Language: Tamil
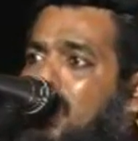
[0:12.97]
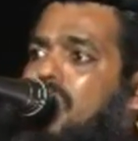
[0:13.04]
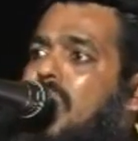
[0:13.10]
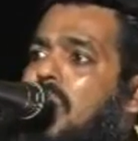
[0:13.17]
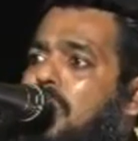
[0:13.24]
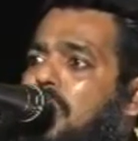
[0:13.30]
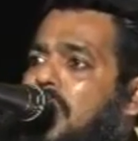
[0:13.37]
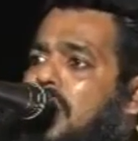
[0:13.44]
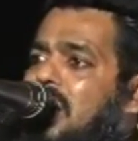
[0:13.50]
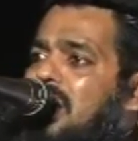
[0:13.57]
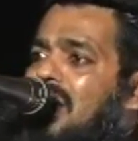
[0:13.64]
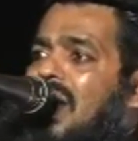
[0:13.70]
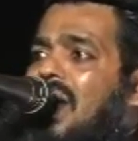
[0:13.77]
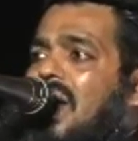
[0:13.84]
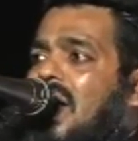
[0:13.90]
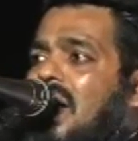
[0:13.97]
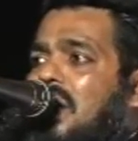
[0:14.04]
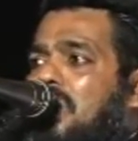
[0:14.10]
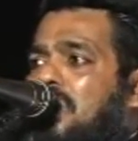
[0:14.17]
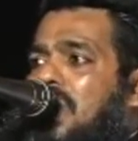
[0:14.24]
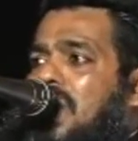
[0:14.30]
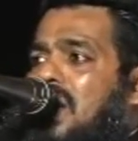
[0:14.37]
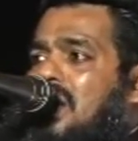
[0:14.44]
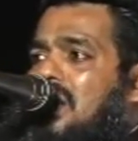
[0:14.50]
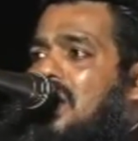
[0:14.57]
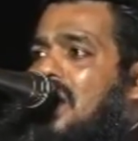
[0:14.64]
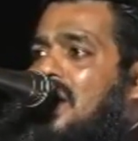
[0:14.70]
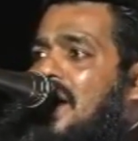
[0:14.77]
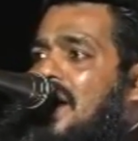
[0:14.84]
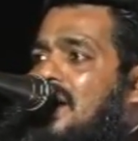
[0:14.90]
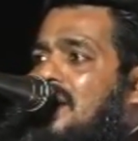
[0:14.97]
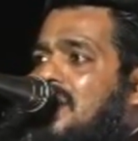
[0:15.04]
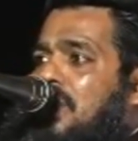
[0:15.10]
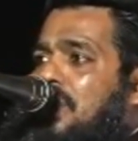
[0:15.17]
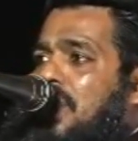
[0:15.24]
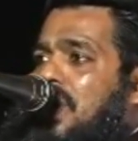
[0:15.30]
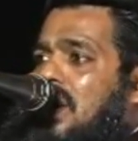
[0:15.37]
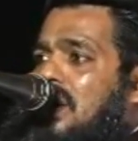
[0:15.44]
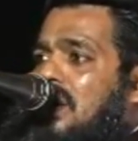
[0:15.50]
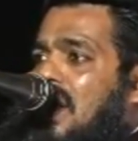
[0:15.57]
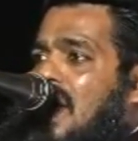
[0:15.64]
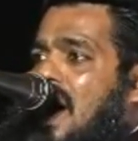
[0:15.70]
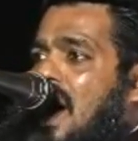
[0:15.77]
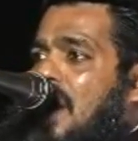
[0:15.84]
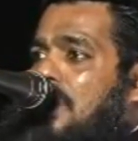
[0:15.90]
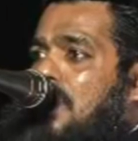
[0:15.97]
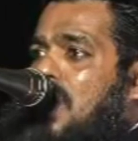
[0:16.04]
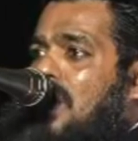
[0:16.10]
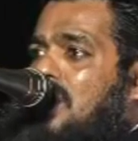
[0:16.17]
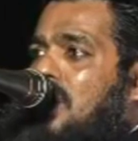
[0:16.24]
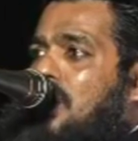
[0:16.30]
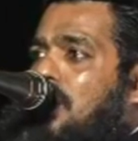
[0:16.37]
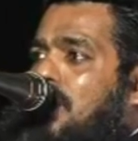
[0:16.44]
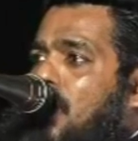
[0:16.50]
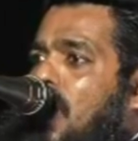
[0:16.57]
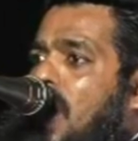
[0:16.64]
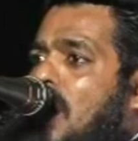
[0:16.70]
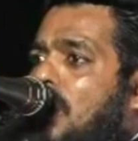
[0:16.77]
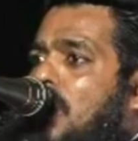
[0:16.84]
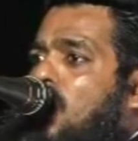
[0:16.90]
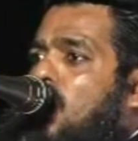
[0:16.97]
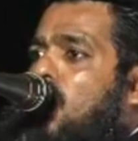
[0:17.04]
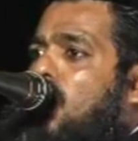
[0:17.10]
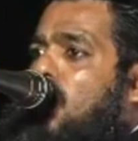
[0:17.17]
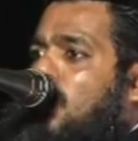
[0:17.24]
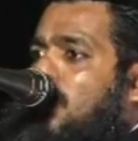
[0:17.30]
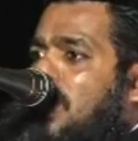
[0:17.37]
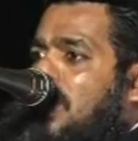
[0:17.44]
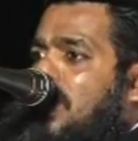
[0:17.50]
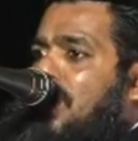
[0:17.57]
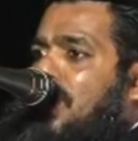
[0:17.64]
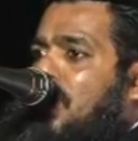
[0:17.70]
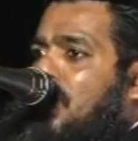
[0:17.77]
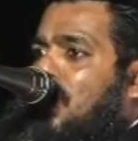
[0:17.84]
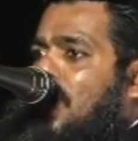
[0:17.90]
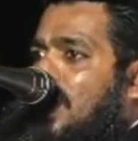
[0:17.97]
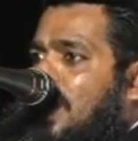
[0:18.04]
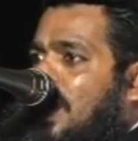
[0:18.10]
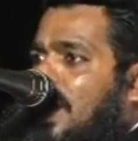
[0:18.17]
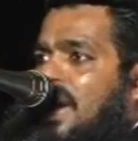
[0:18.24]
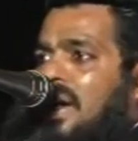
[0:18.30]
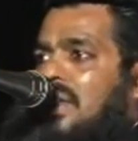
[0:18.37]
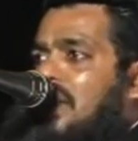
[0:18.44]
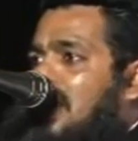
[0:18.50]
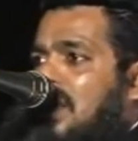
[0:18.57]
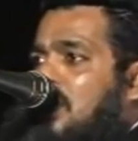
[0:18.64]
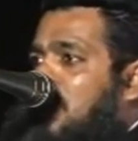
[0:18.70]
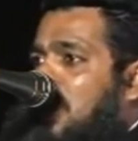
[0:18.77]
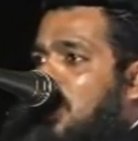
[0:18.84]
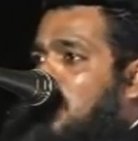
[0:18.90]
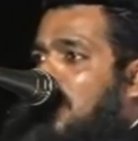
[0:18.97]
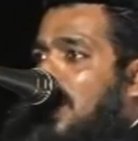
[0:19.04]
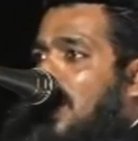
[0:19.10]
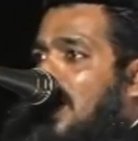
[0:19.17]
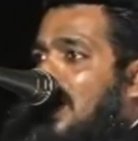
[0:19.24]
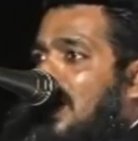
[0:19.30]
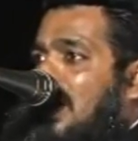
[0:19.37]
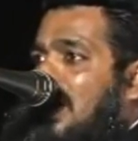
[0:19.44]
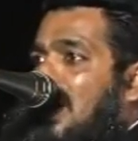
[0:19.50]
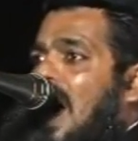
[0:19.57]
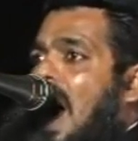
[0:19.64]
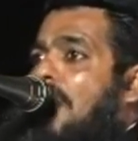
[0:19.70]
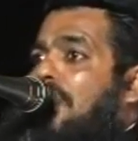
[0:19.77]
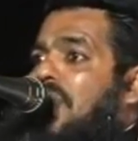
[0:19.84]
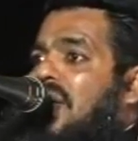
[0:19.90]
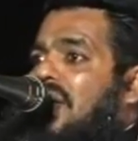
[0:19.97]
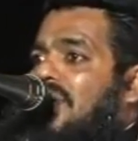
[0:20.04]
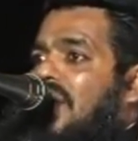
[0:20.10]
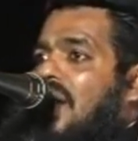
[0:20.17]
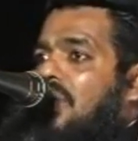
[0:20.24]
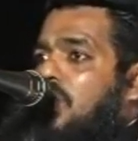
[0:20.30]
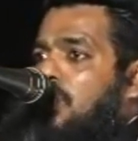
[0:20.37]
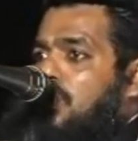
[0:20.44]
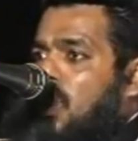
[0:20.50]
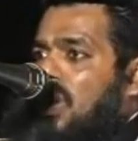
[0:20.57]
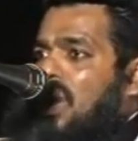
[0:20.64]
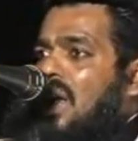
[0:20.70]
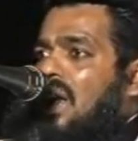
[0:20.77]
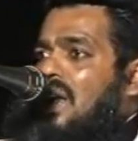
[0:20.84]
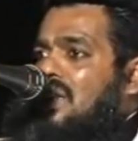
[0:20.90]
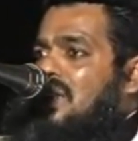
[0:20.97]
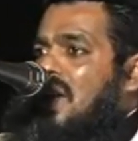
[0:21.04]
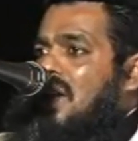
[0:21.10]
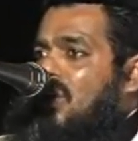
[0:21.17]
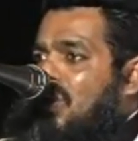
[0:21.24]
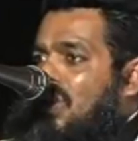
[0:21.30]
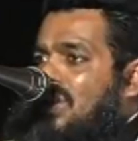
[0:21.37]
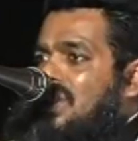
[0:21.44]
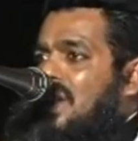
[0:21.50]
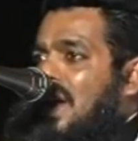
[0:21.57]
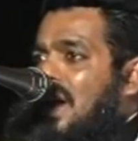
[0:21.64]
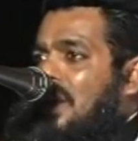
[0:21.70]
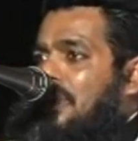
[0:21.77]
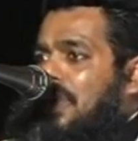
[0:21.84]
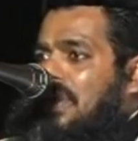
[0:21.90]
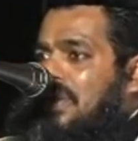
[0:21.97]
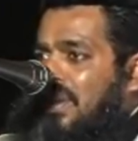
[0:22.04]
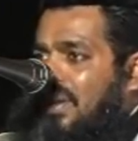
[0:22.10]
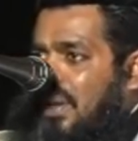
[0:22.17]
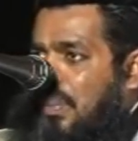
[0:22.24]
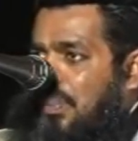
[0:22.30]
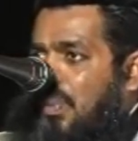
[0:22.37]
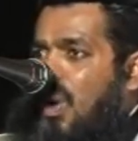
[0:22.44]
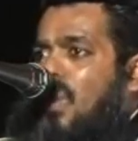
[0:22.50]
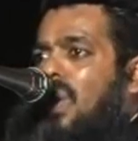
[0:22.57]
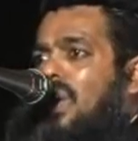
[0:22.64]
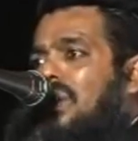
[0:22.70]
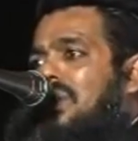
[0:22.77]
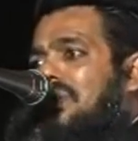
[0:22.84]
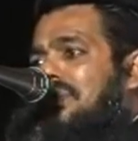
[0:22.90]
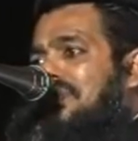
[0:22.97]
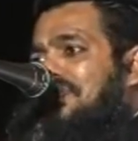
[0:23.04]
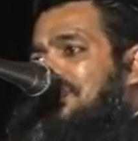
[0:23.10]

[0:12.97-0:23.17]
முதல் பக்கத்தில் நடுப்பக்கத்தில் கடைசி பக்கத்தில் ஆபாசம் போடாமல் ஒரு பத்திரிக்கை கூட கிடையாதுன்றது மட்டுமல்ல அப்படி எவனாவது போட்டான்னா சர்க்குலேஷனே பத்திரிக்கை போவாது